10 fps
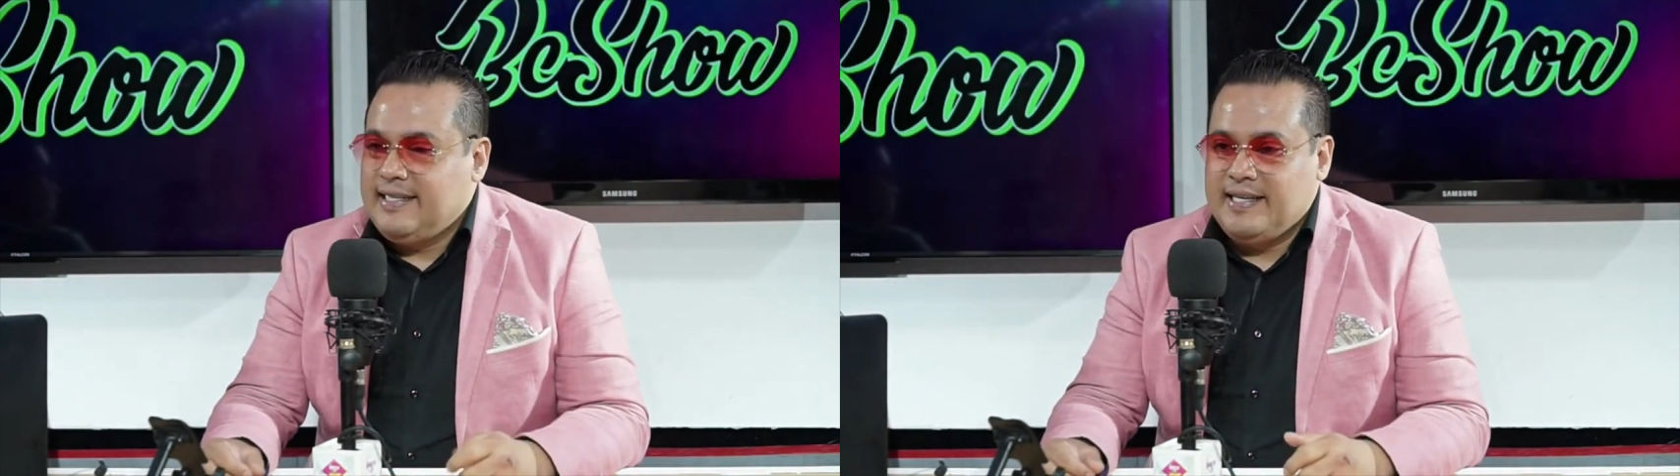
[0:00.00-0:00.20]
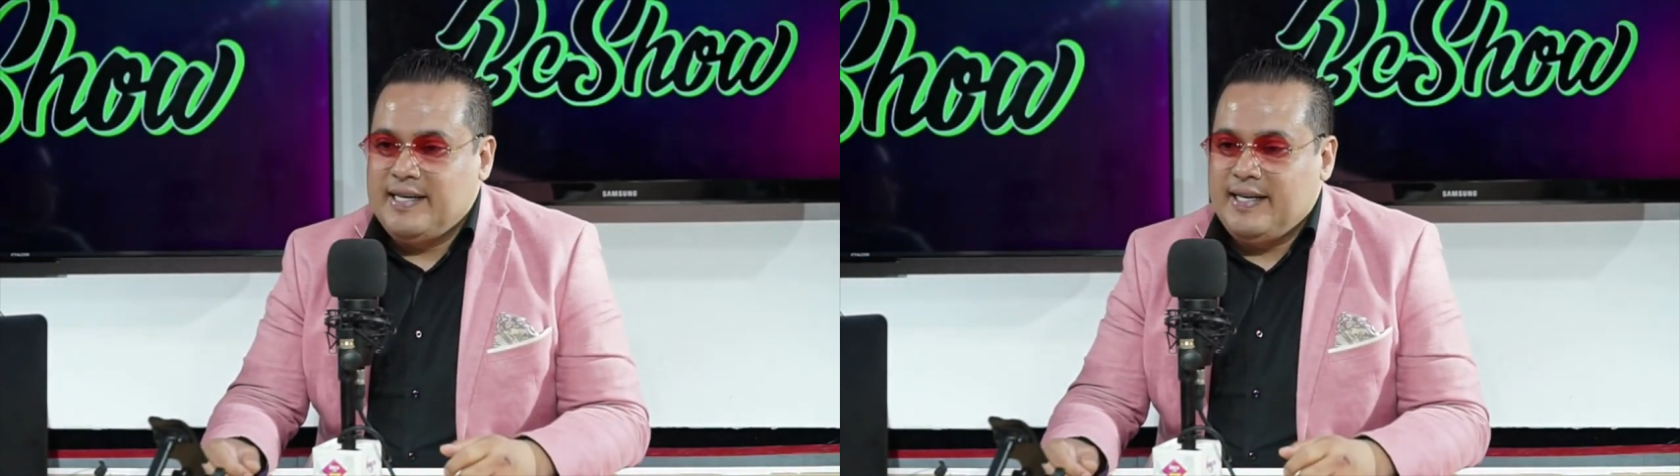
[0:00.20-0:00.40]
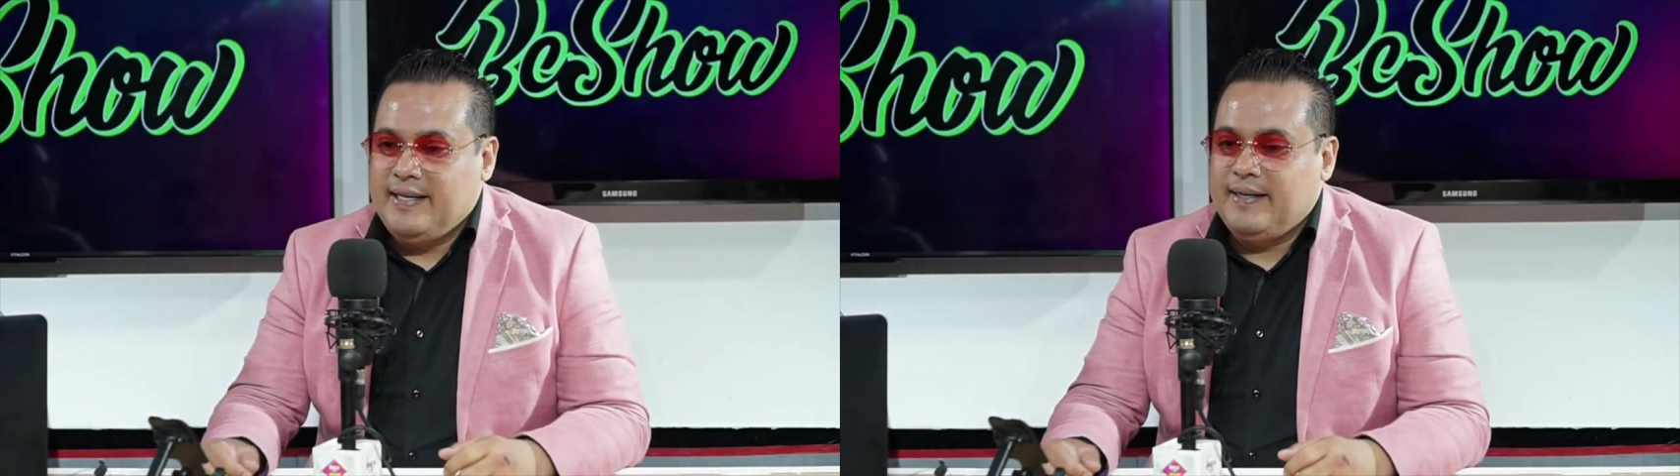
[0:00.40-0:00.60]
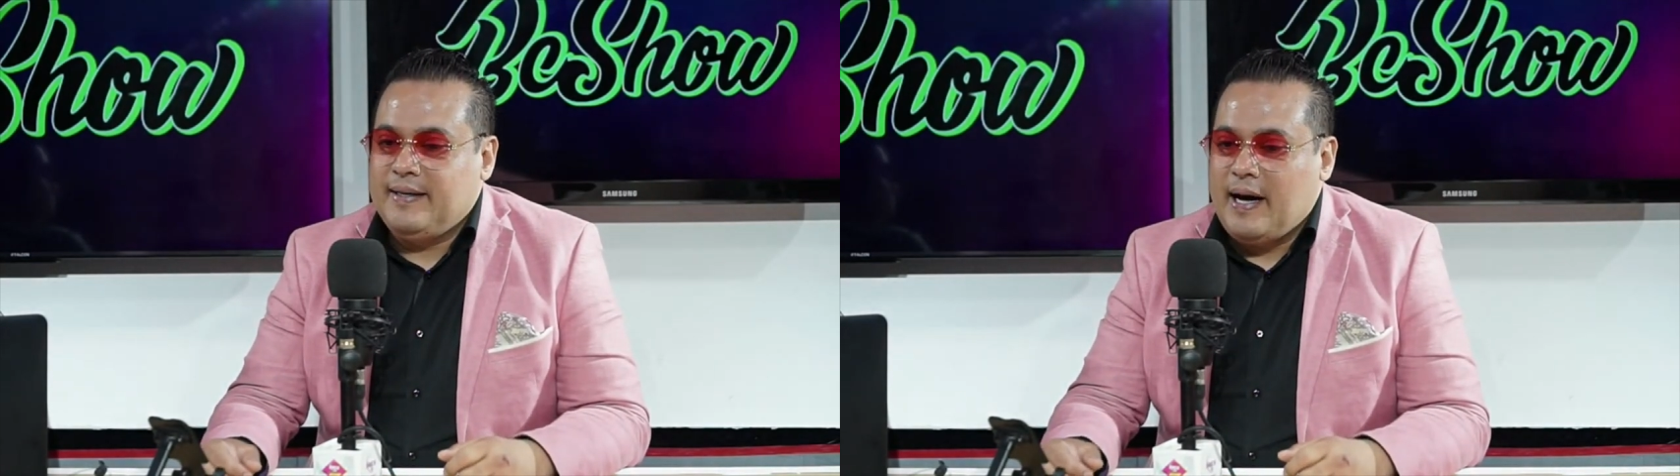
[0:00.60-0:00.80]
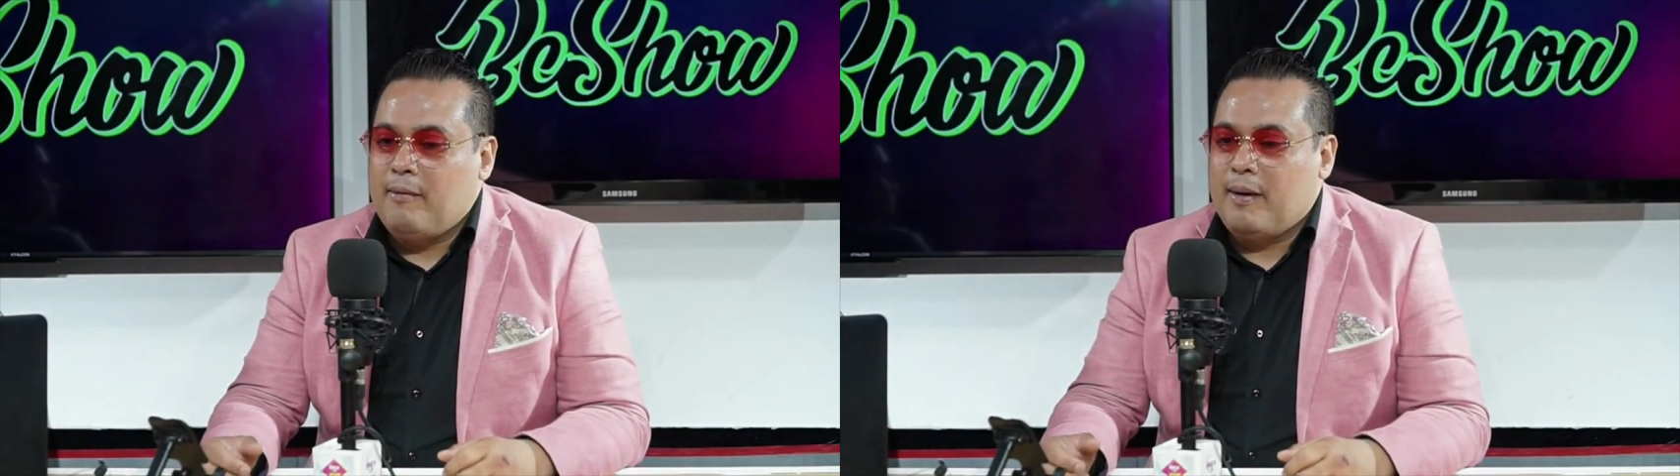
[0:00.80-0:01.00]
que
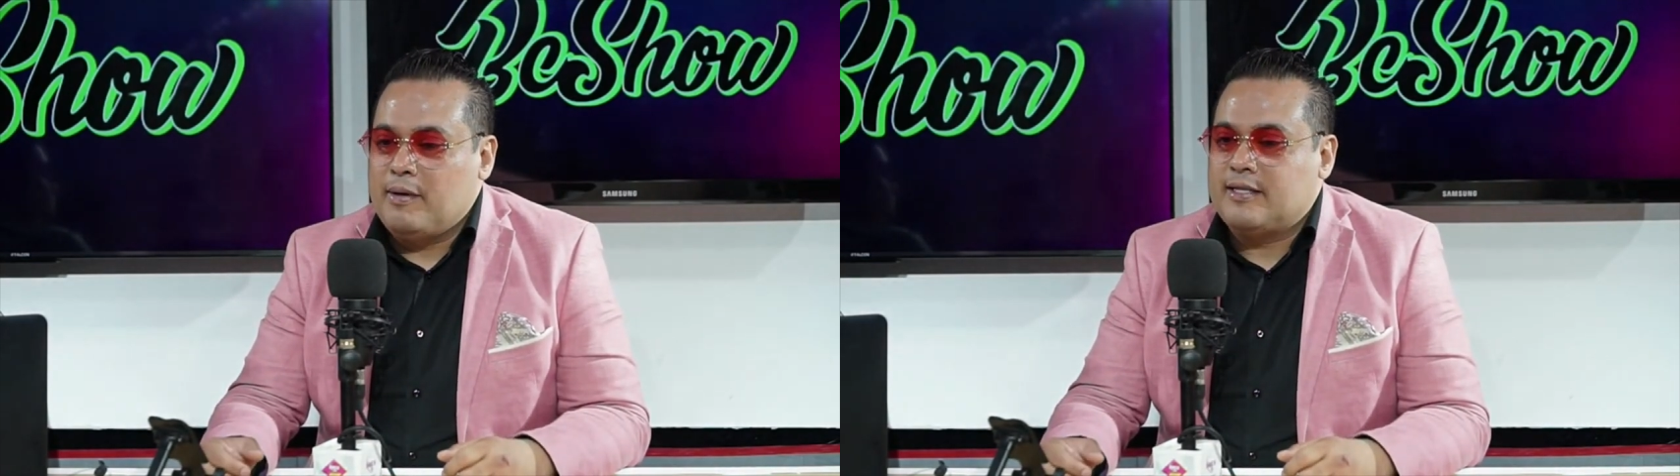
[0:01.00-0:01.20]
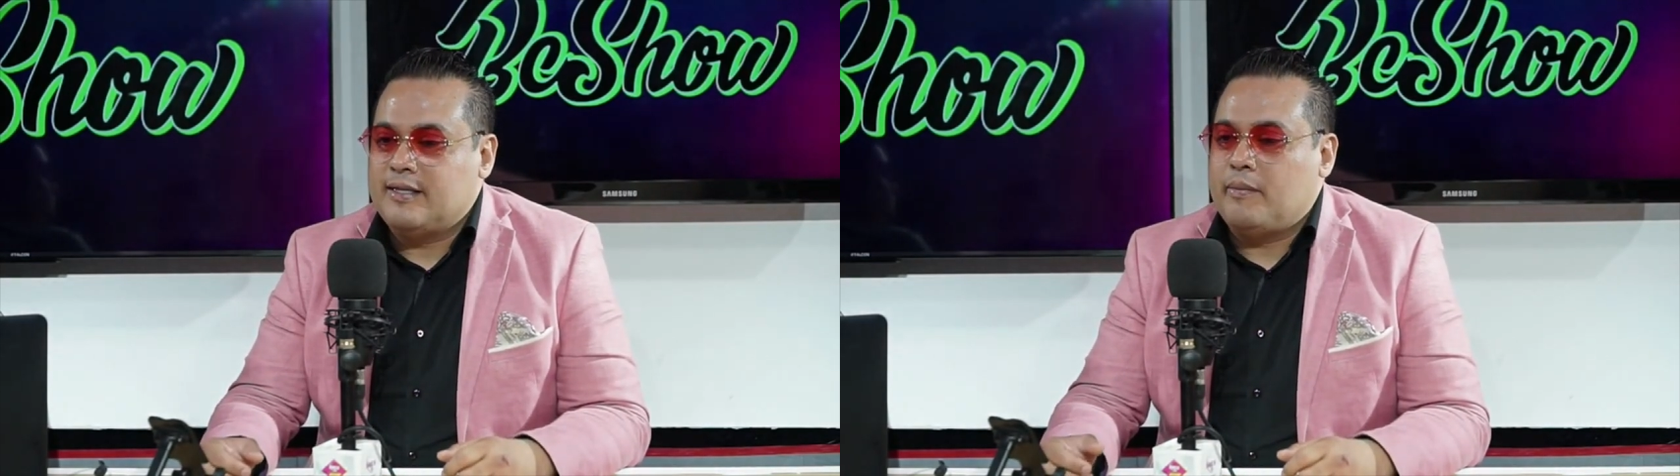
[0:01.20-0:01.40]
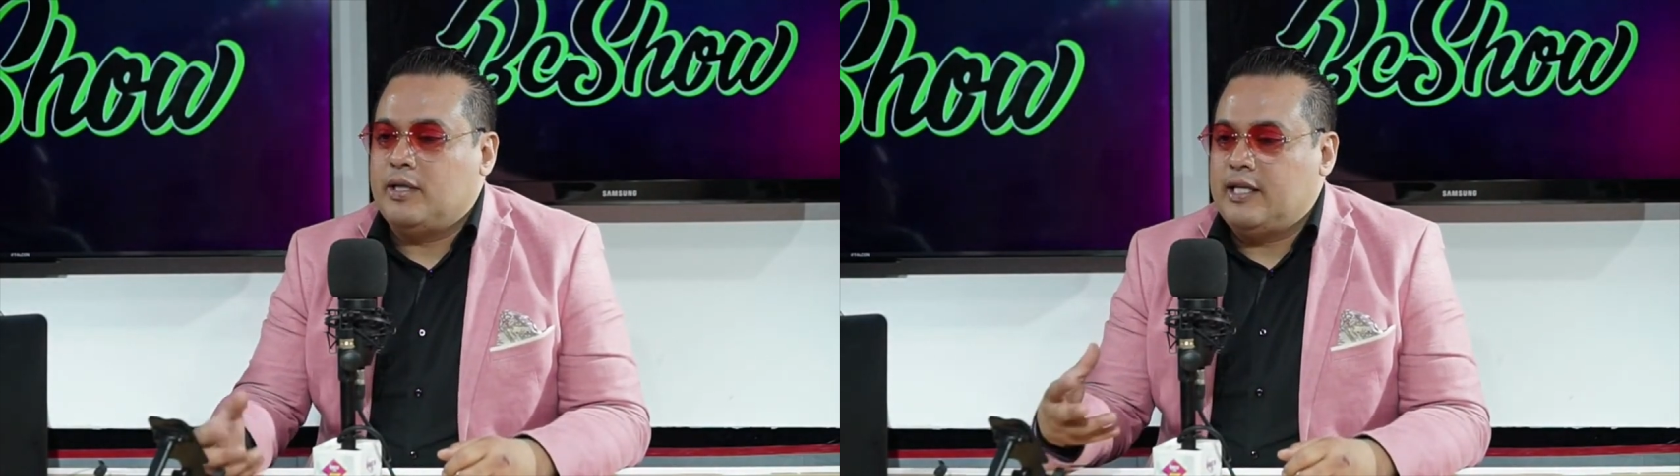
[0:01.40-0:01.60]
habla precisamente